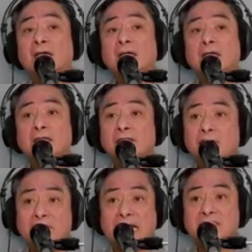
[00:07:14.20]
yung
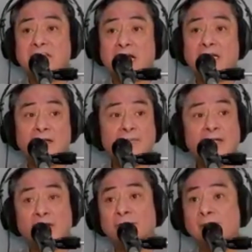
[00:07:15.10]
tasa na
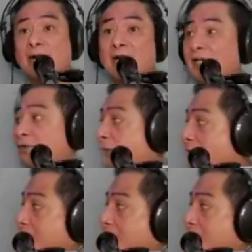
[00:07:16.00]
mayroon pang kaliwa